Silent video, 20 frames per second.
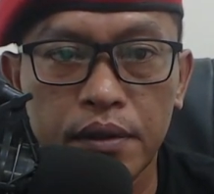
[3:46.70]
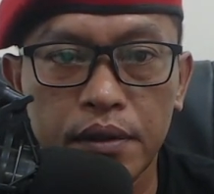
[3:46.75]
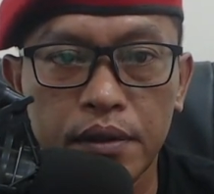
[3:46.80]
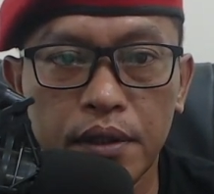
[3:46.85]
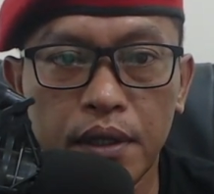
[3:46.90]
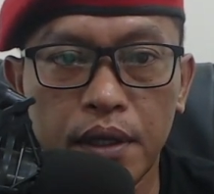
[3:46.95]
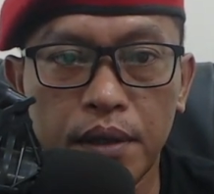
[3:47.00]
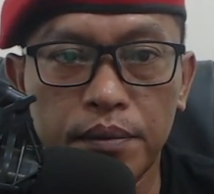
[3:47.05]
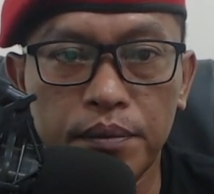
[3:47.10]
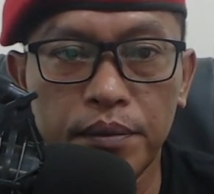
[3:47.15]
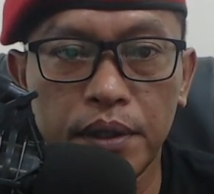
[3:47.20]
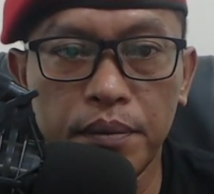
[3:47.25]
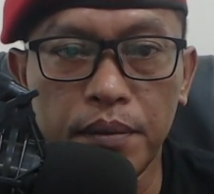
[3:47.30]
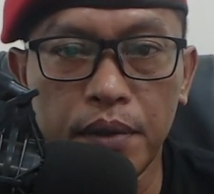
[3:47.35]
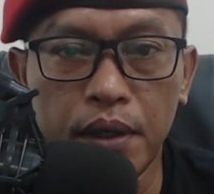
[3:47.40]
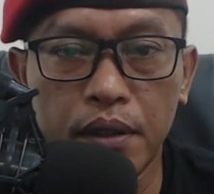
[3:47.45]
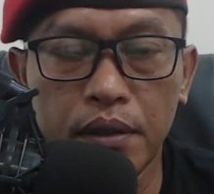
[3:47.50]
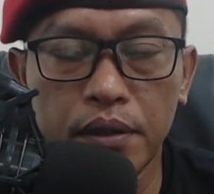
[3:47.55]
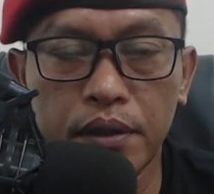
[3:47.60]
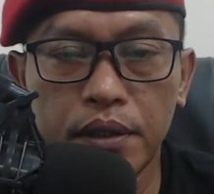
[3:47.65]
dan
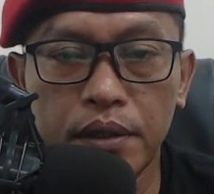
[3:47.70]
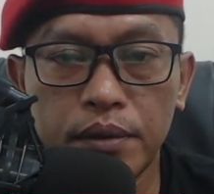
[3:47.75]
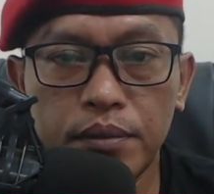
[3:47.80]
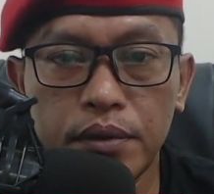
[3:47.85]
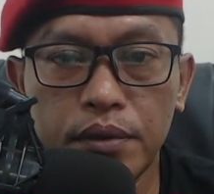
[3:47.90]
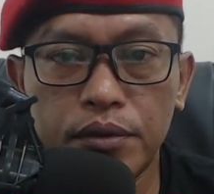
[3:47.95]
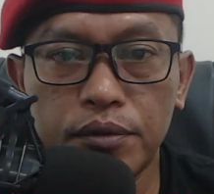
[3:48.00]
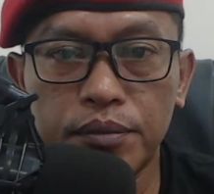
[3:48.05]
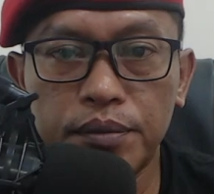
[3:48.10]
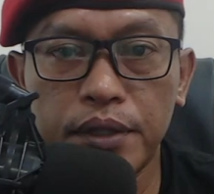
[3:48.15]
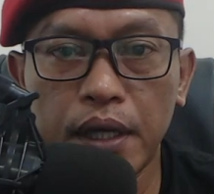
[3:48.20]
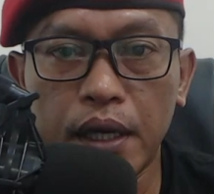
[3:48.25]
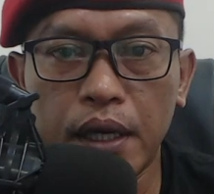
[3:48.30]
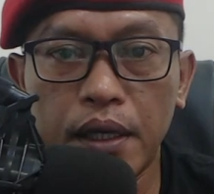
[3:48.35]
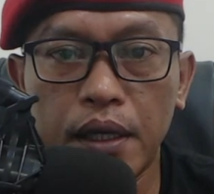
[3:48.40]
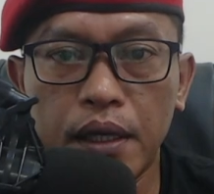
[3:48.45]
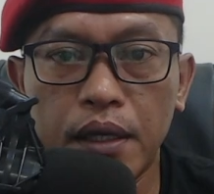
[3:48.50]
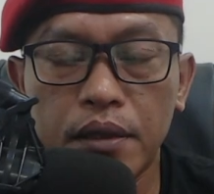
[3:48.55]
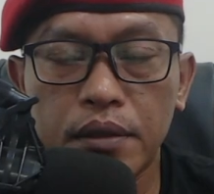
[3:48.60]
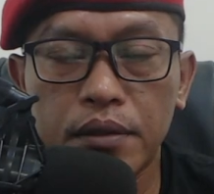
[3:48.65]
memang ini butuh
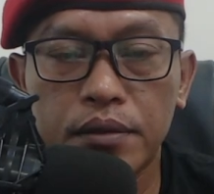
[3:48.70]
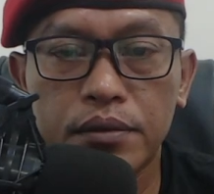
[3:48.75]
biaya